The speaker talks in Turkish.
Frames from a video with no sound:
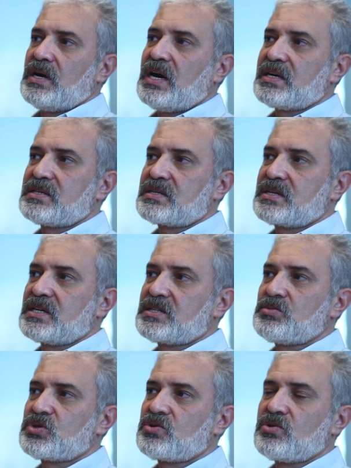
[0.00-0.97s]
artık
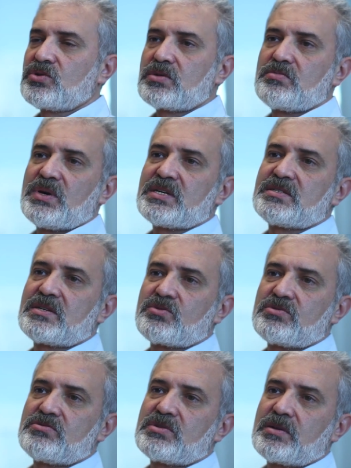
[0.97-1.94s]
geçmişte olduğu gibi mazeret
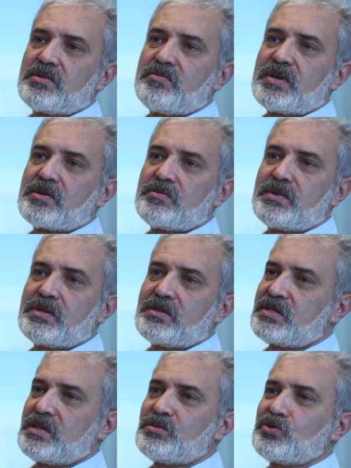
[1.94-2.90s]
uydurabilme gibi
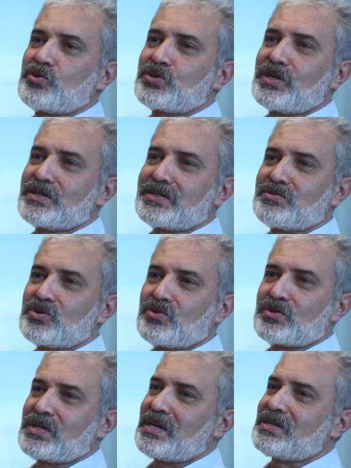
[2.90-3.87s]
şeyimiz yok, şansımız
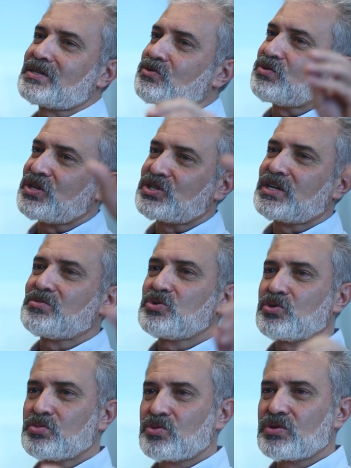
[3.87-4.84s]
yok yani işte
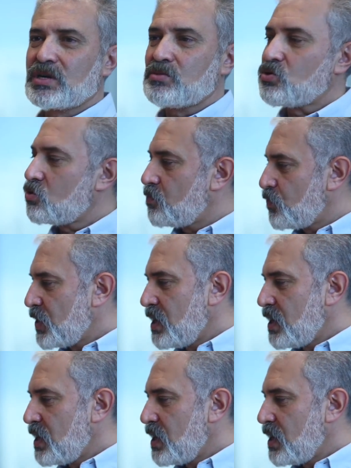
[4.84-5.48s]
ulaşamıyorum, göremiyorum.